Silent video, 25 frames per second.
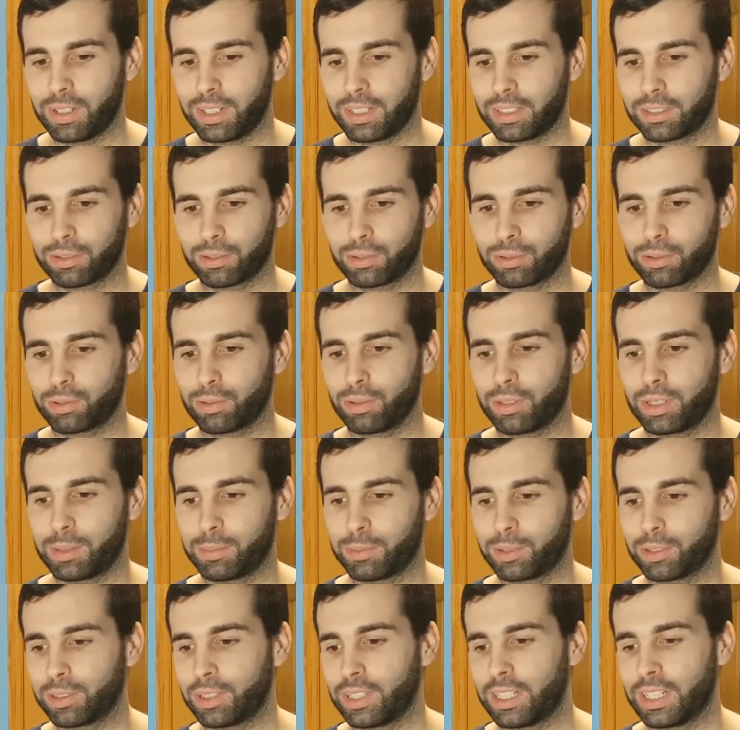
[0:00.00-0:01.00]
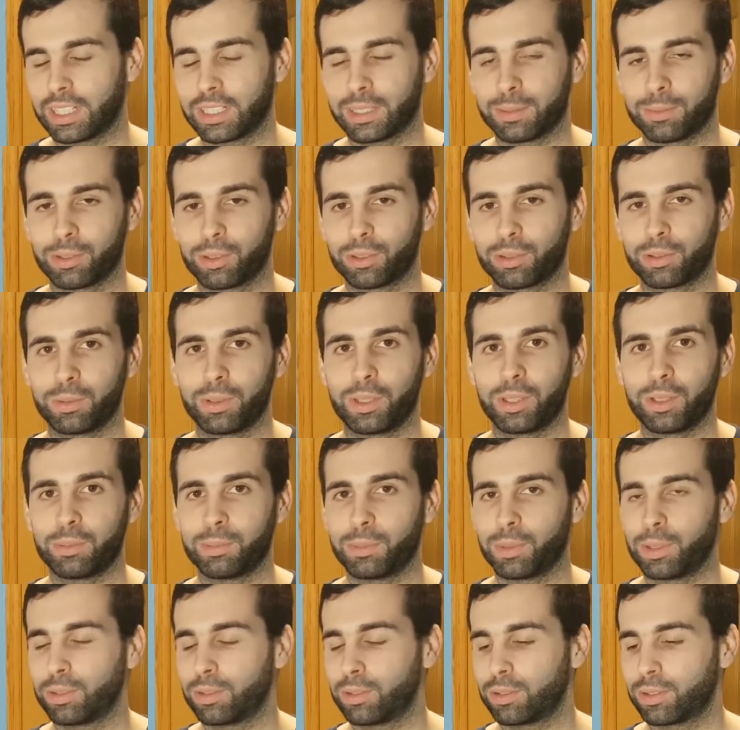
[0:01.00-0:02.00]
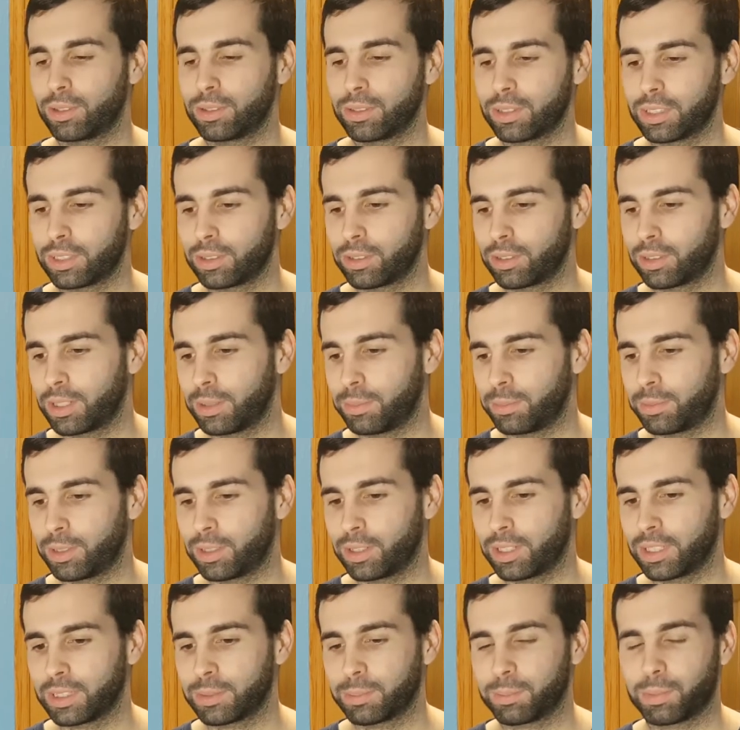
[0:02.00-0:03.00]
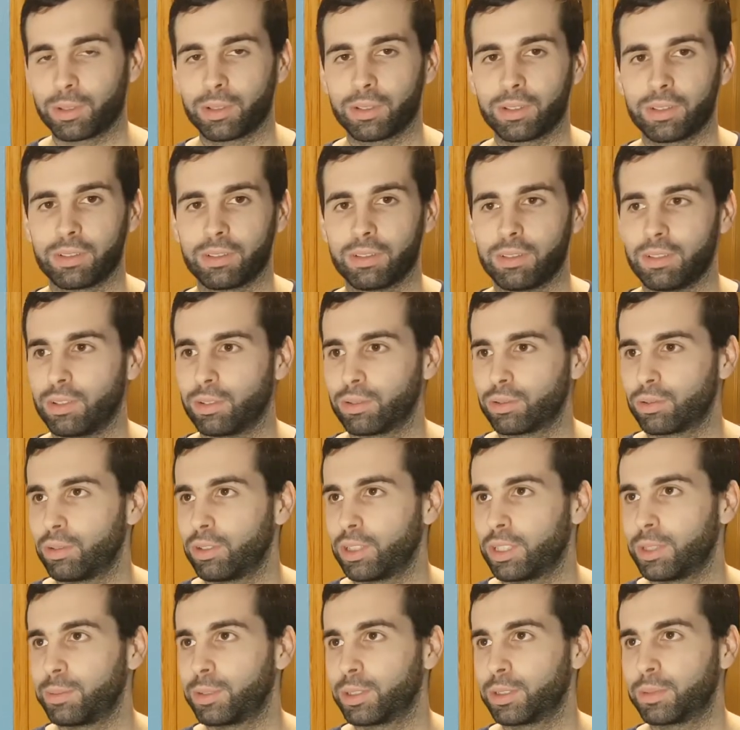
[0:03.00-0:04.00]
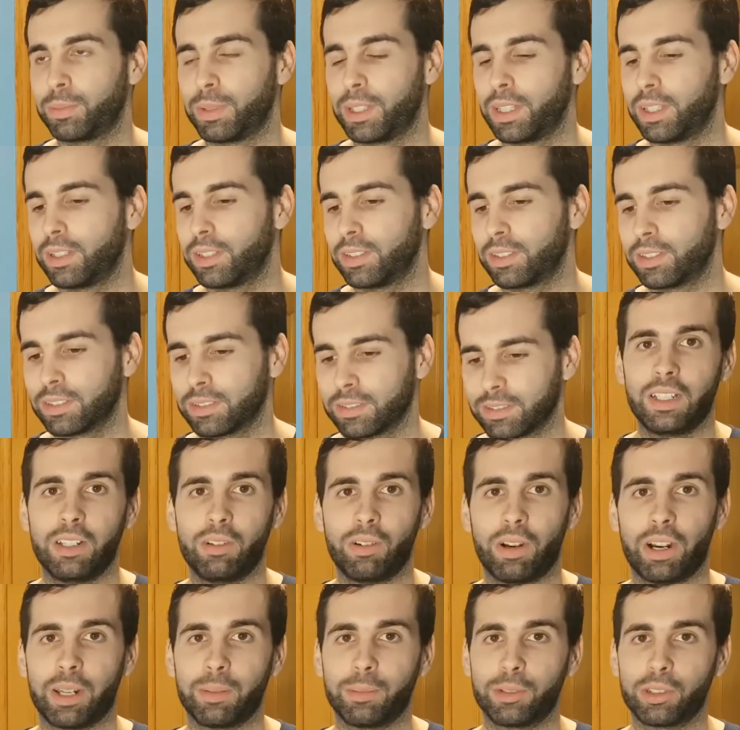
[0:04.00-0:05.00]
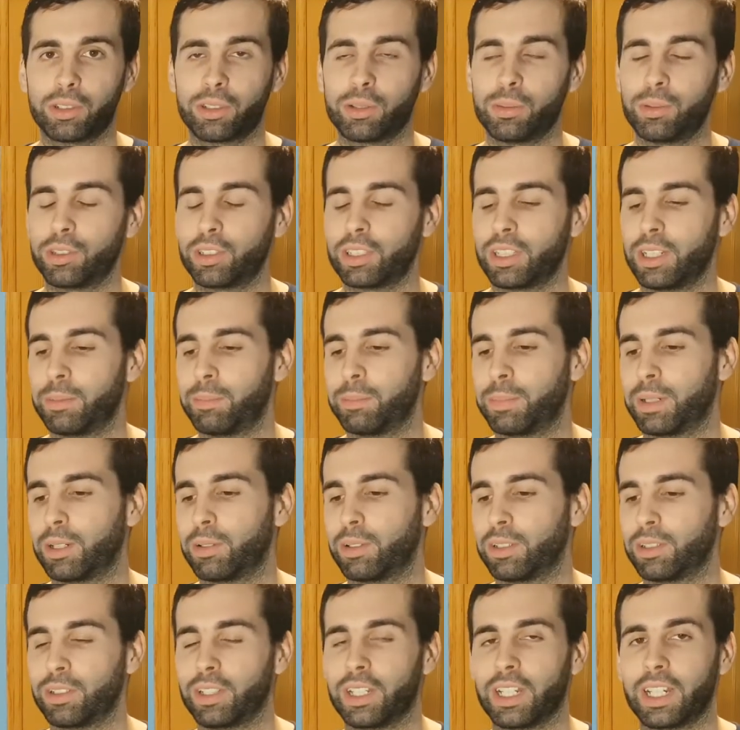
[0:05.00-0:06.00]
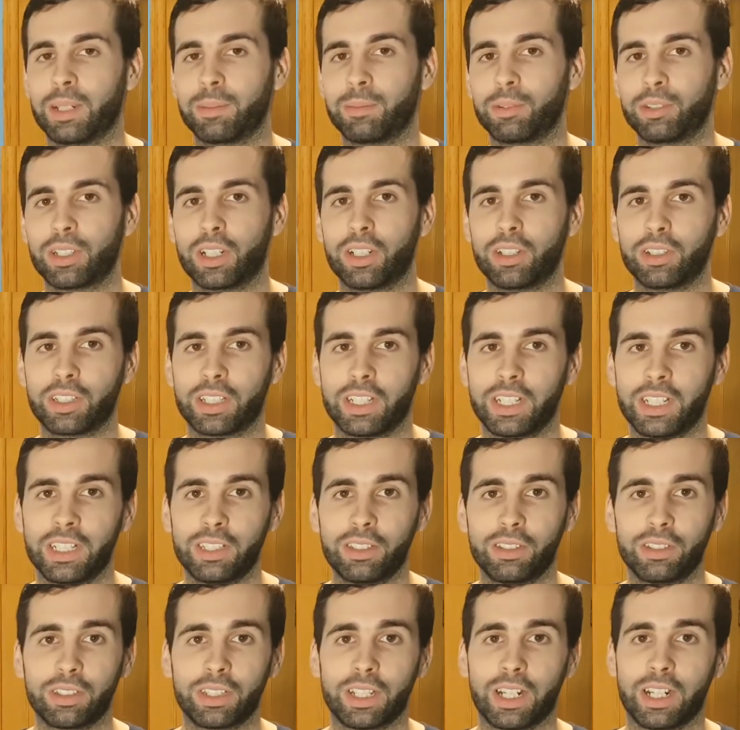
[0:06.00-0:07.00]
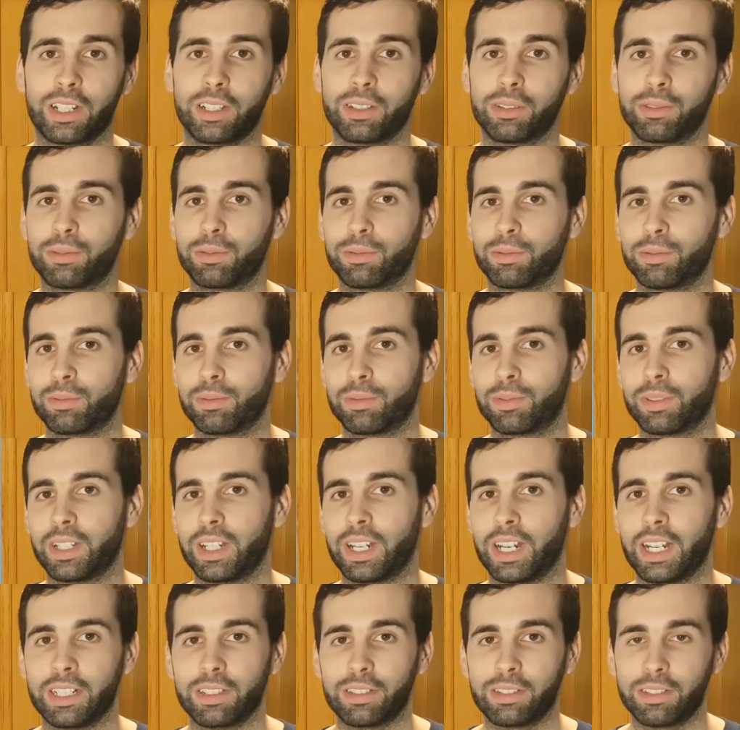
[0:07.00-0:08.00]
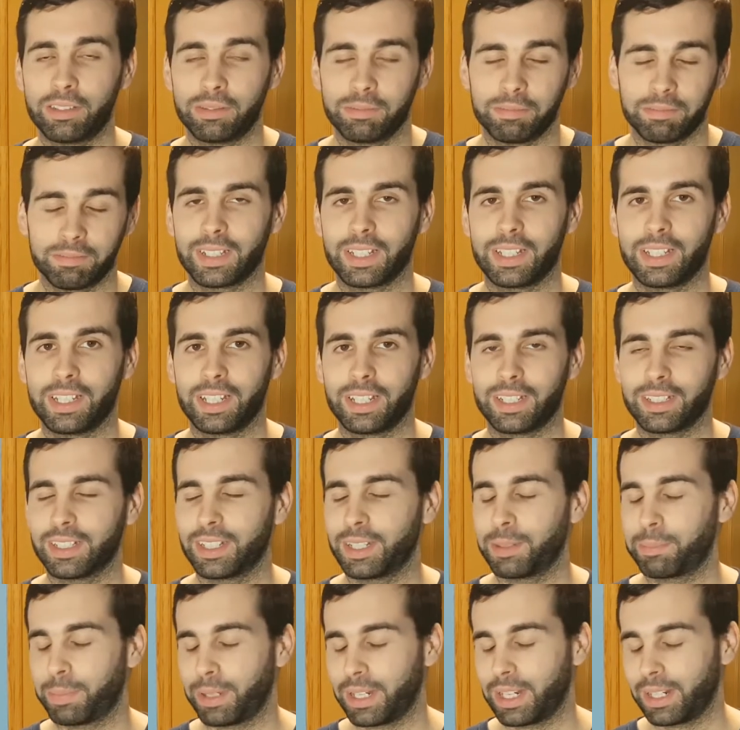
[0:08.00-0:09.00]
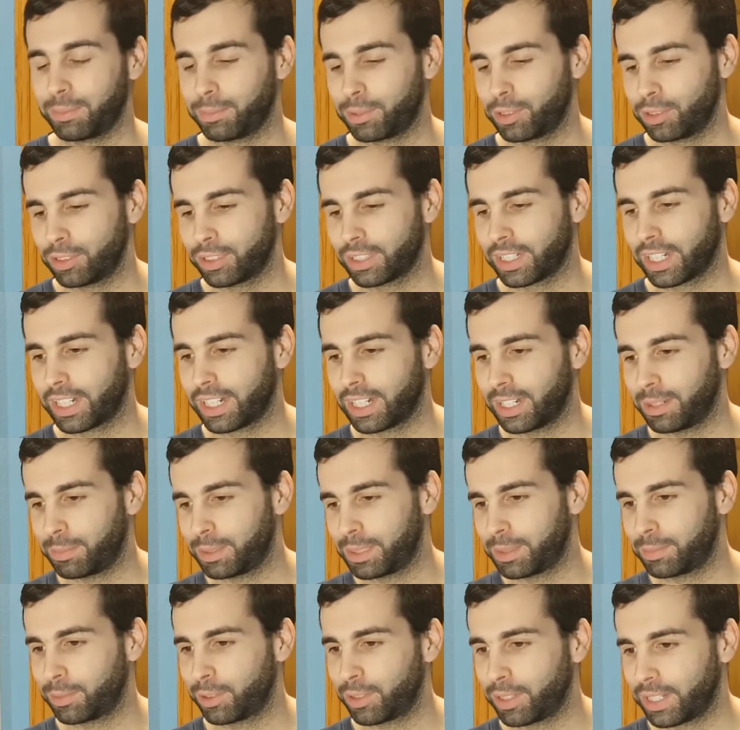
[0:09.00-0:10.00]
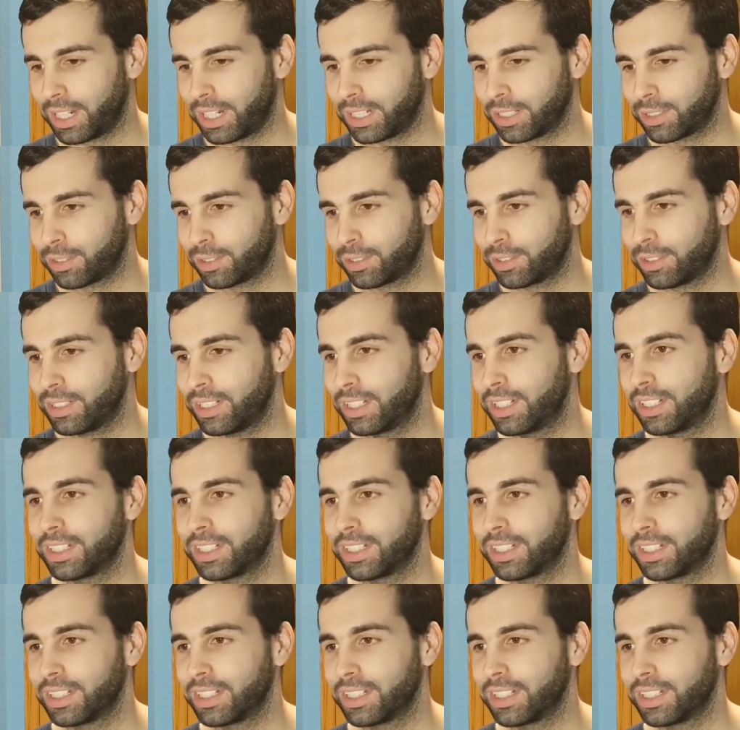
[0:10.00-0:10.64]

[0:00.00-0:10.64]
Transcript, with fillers: estos últimos días hemos subido un montón de suscriptores por los últimos vídeos. Y lo haremos como siempre, cuando lleguemos a los 500 haré un directo y eh, esperemos que en el mismo directo